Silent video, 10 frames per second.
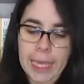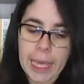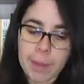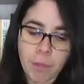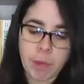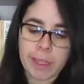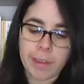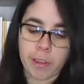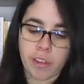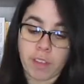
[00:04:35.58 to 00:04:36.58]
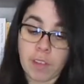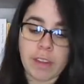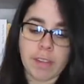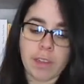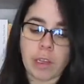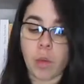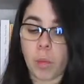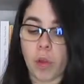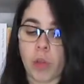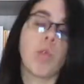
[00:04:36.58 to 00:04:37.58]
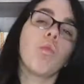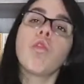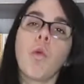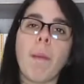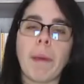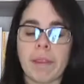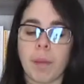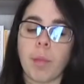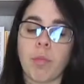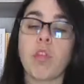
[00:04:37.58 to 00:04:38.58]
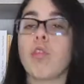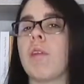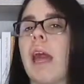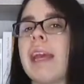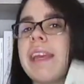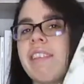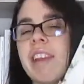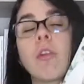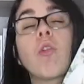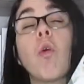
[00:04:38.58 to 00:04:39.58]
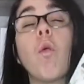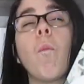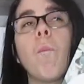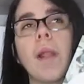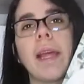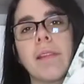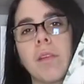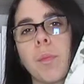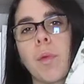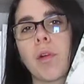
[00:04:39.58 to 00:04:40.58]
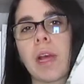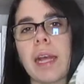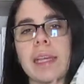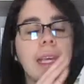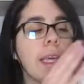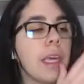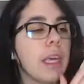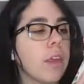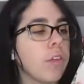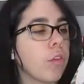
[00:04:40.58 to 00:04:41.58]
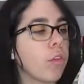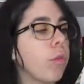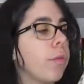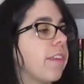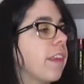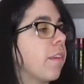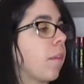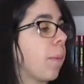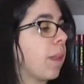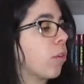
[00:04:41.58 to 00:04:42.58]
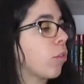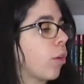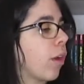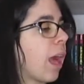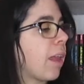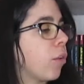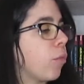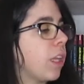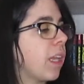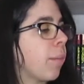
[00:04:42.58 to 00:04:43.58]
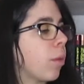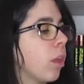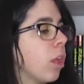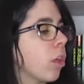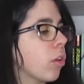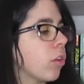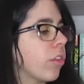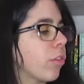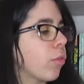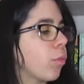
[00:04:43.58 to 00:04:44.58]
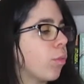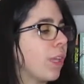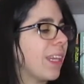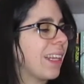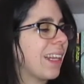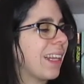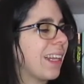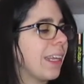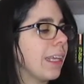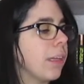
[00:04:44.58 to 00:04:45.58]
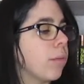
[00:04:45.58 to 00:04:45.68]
Et puis, euh, j'avais décidé d'en prendre trois maximum ce jour-là et j'ai complètement craqué sur celui-ci qui s'appelle Doctorat de William Cotswickley.